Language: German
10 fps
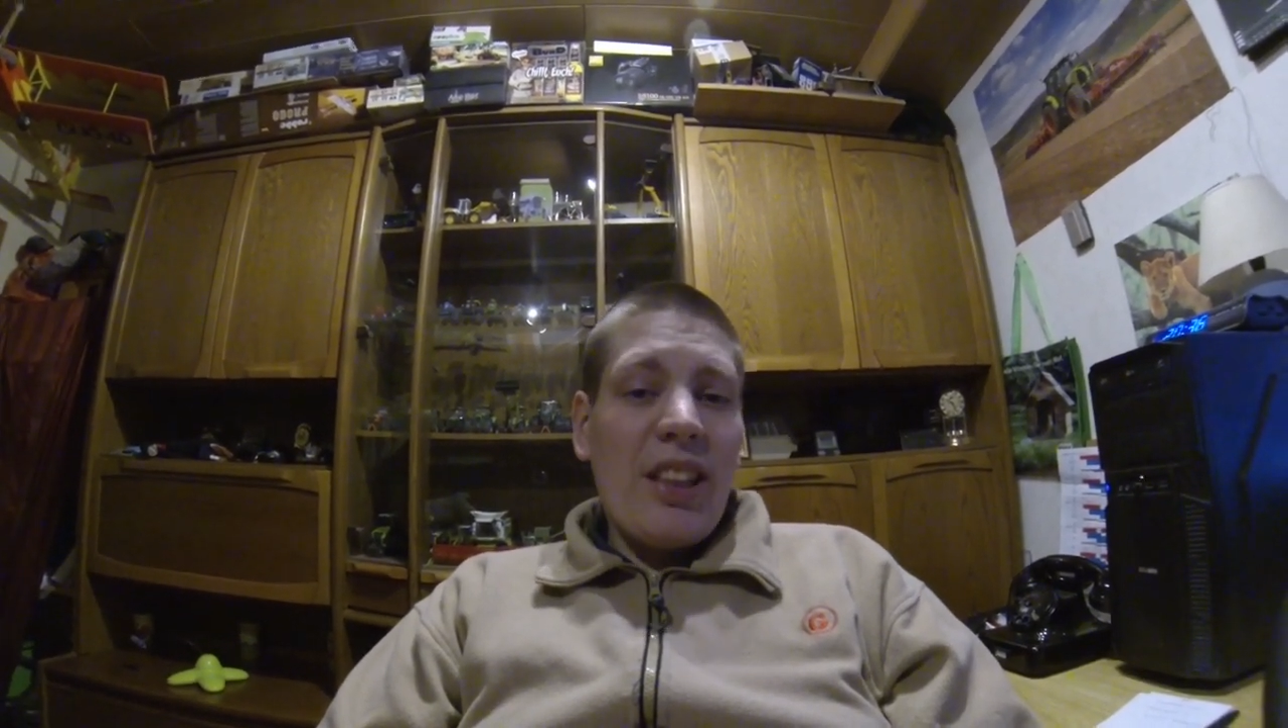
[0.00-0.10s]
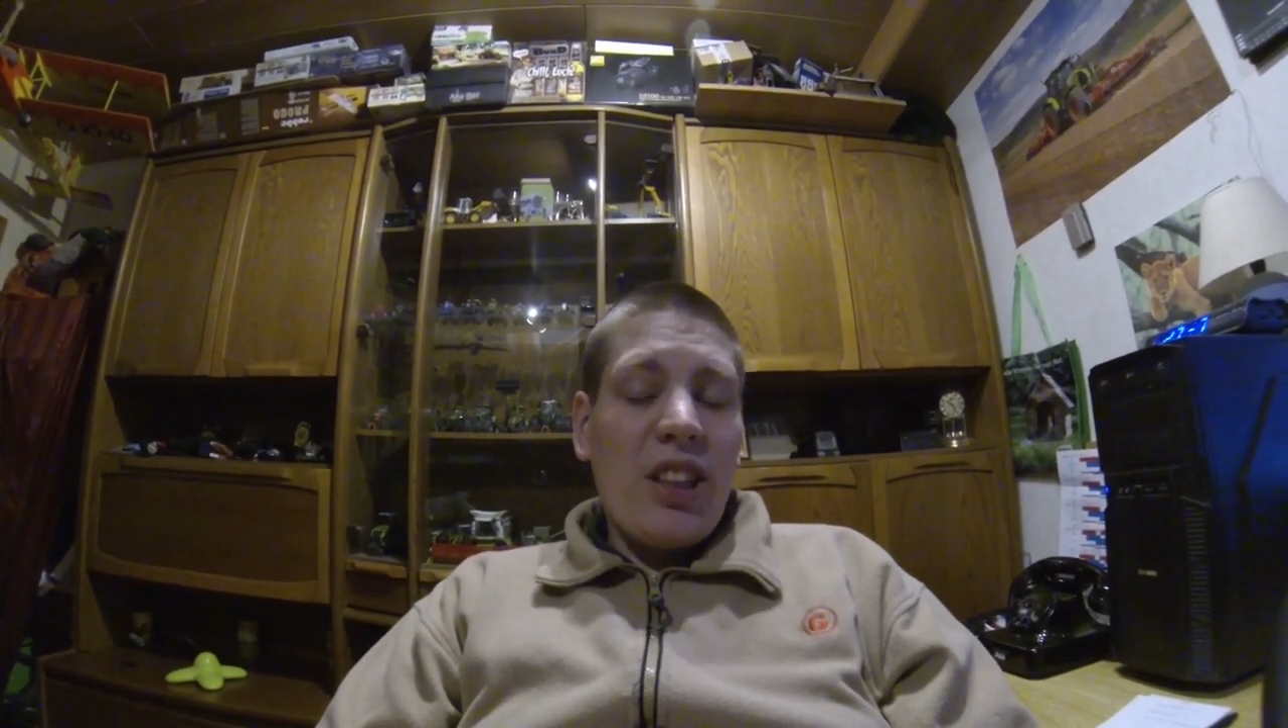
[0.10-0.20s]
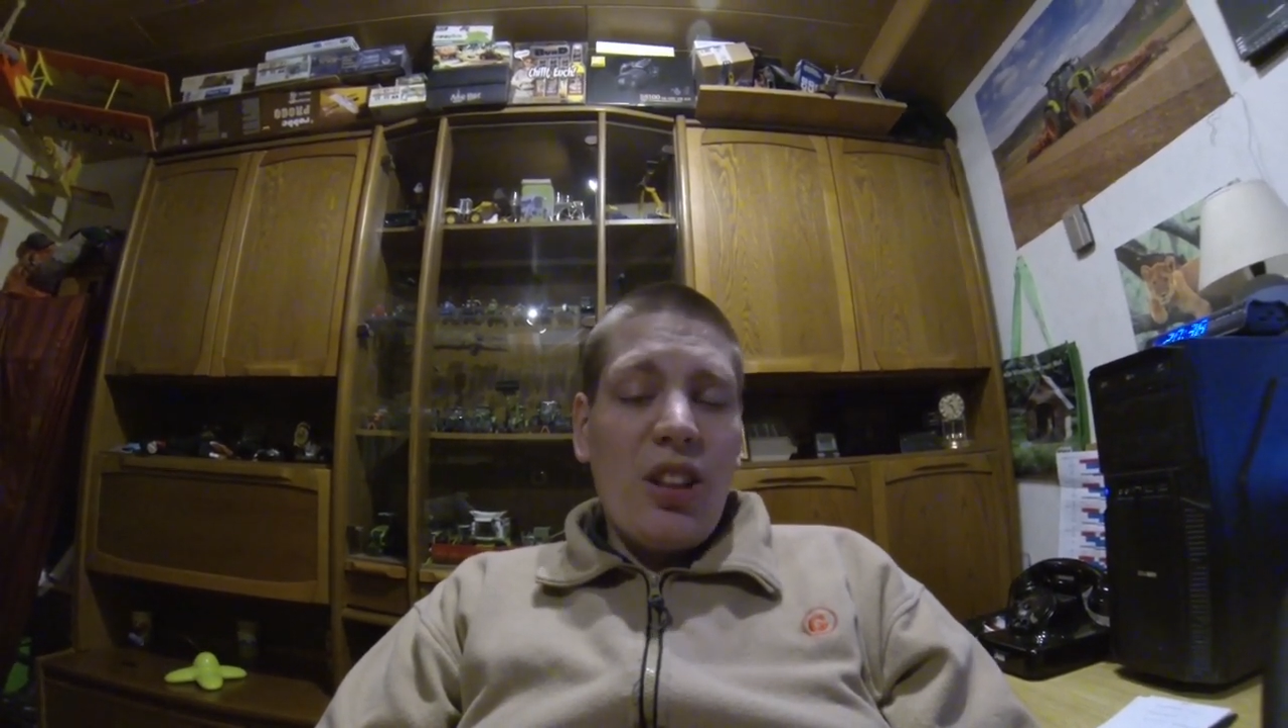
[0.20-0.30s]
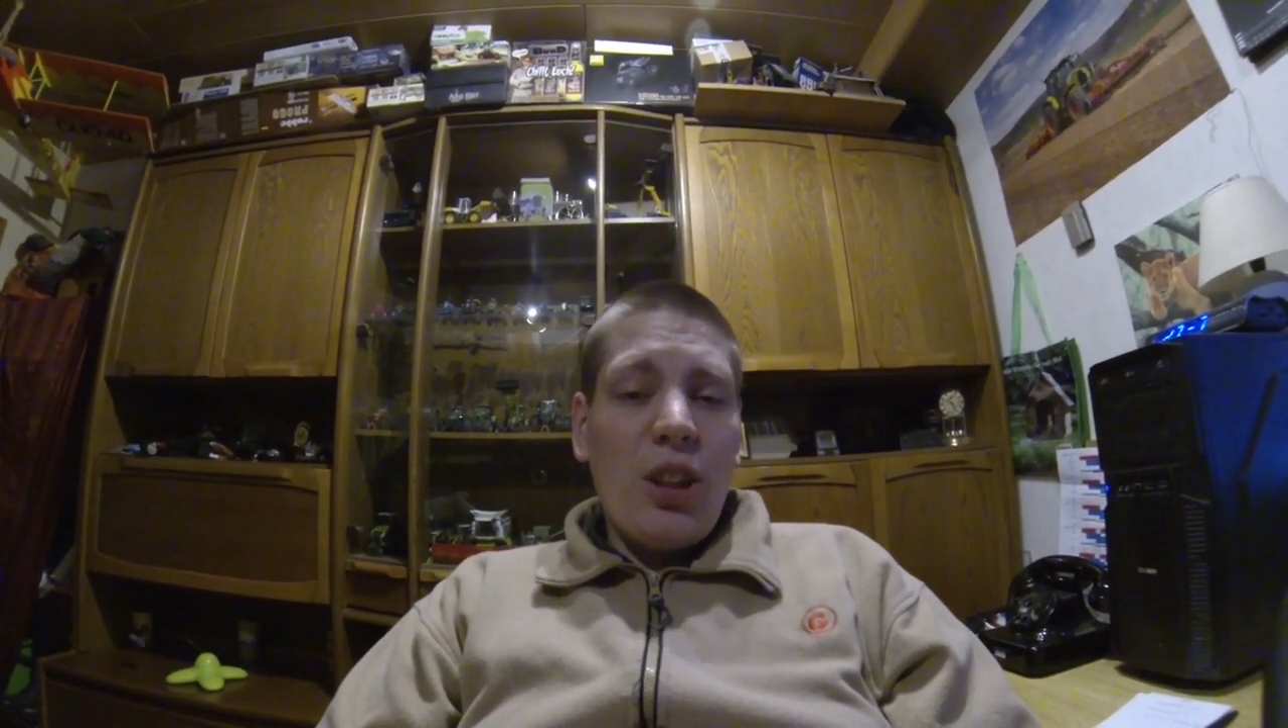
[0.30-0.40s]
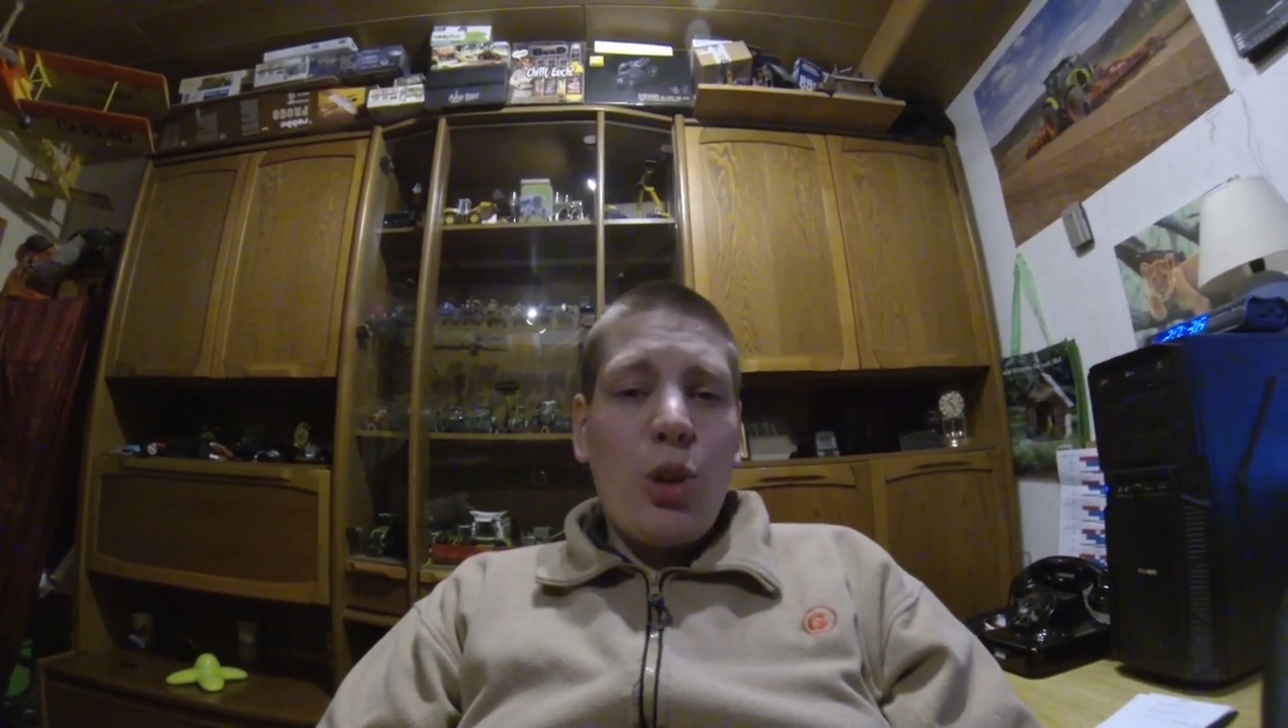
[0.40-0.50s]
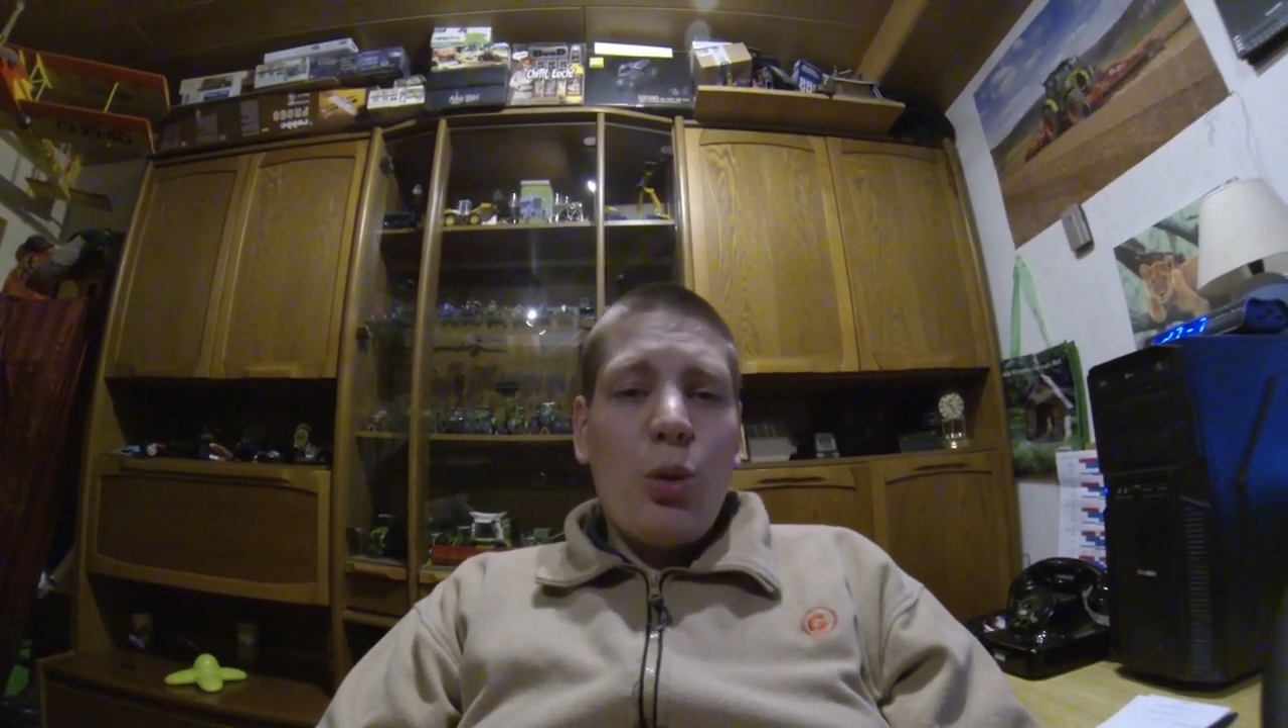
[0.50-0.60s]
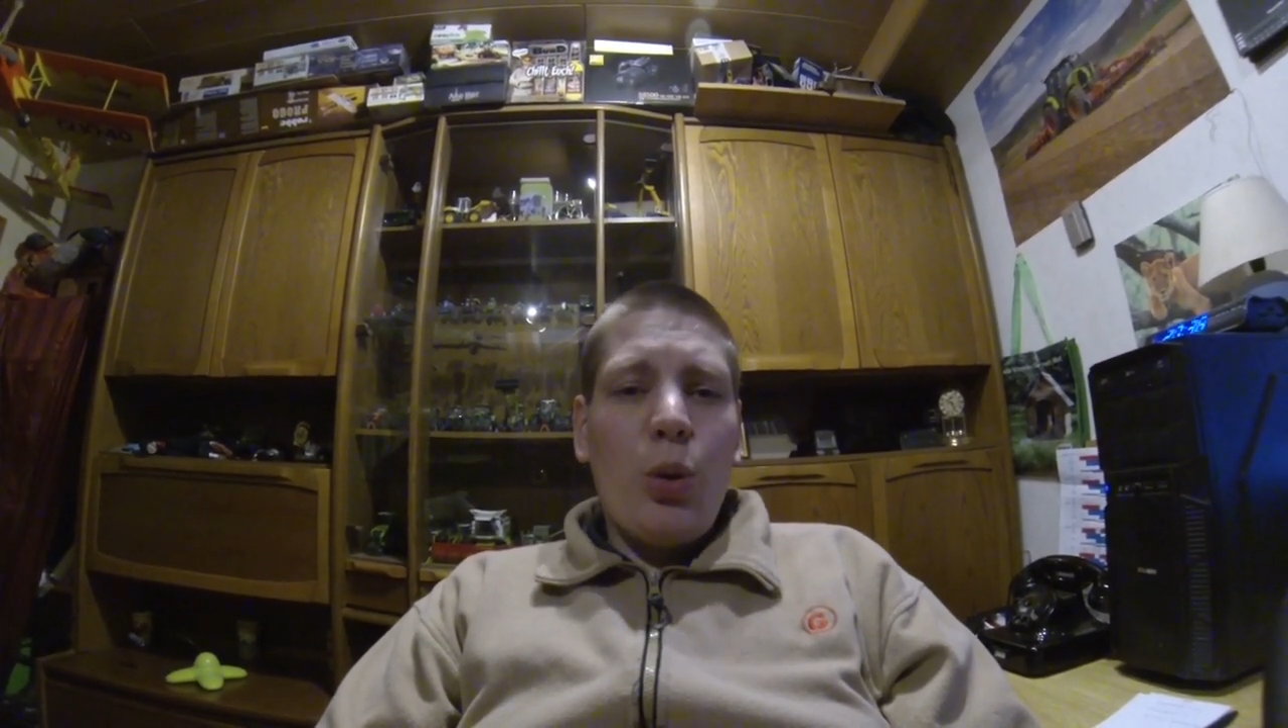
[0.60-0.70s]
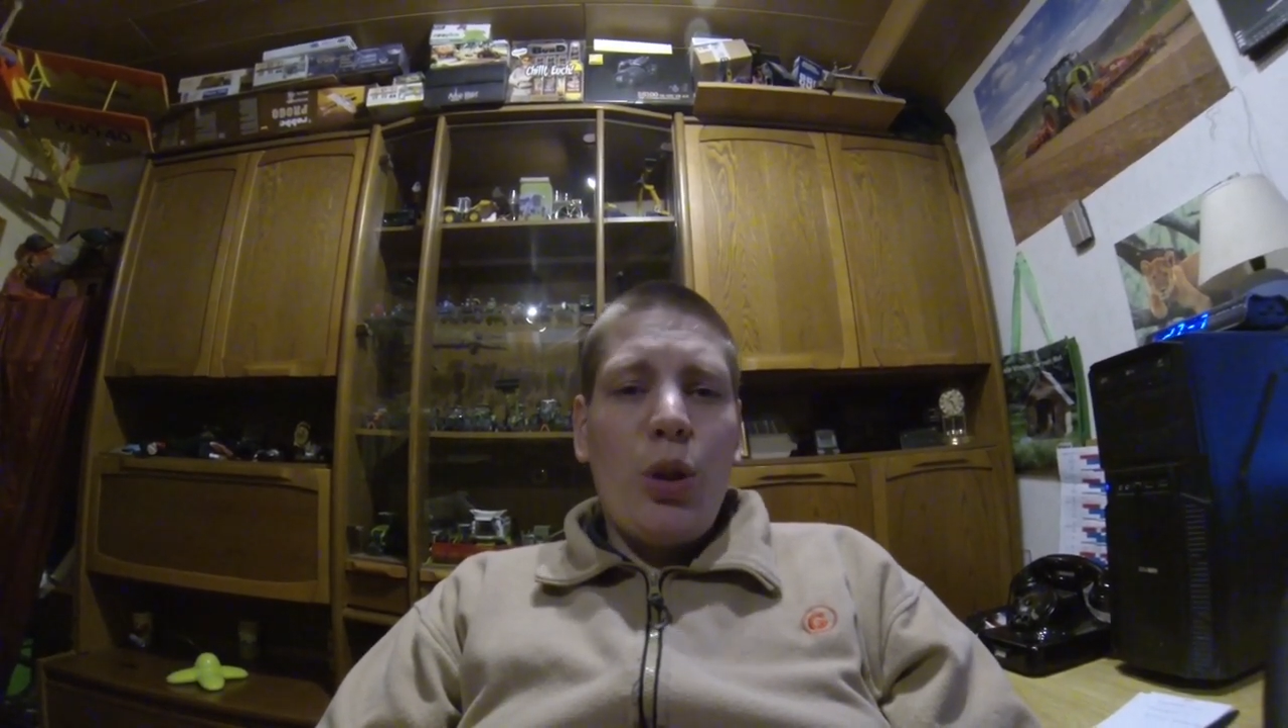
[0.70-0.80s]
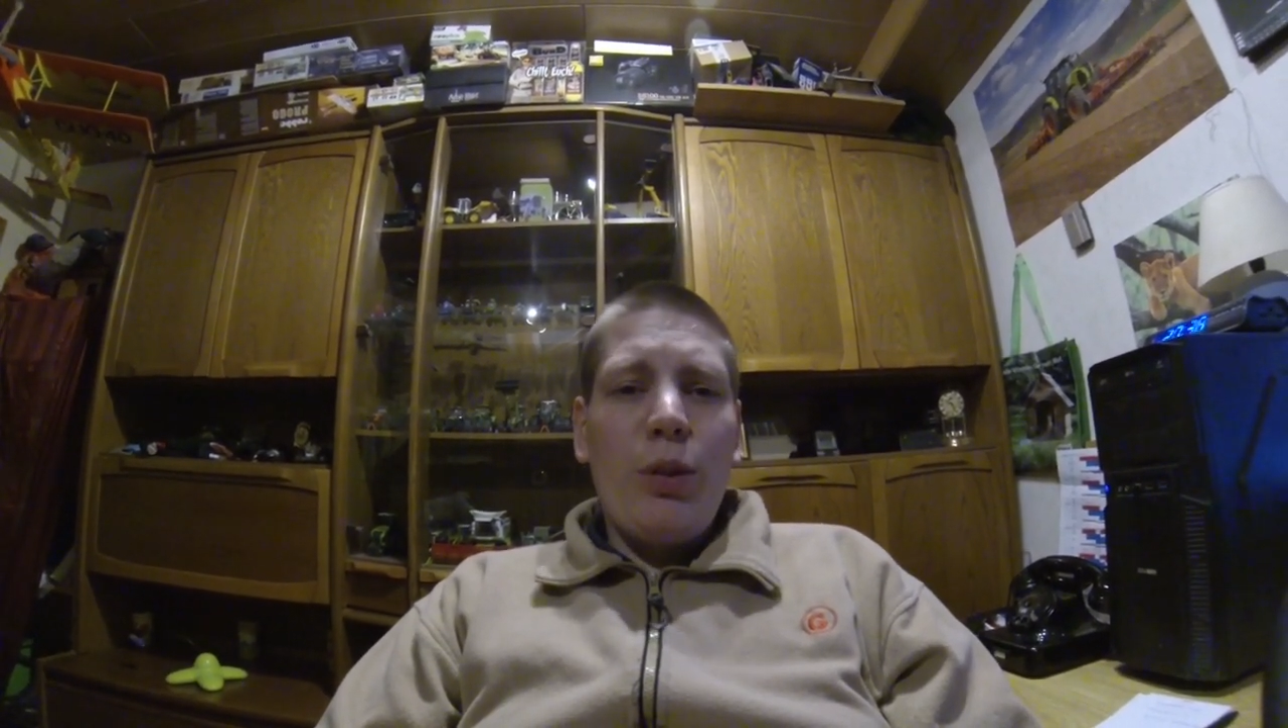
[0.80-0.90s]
das gar nicht so teuer.